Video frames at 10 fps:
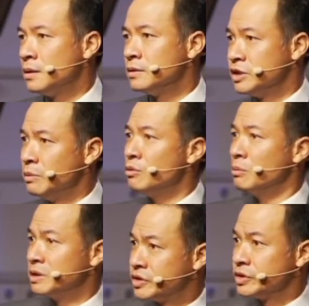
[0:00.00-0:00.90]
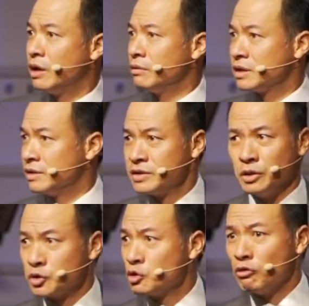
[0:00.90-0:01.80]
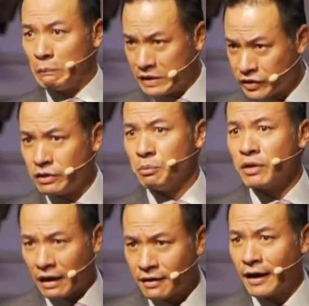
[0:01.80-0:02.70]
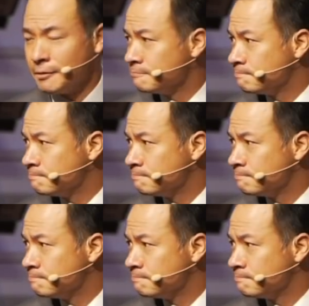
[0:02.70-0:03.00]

即便我们知道，可是有的时候我们真的不敢看，